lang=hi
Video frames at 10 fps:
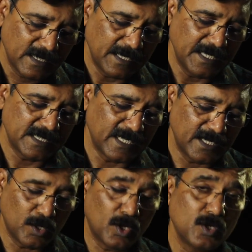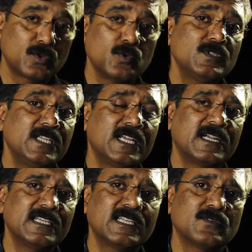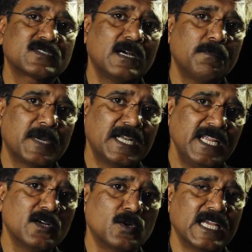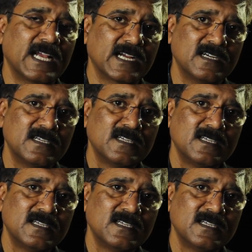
कंडीशन है और दूसरी कंडीशन है उसका पटिग हो जाएगा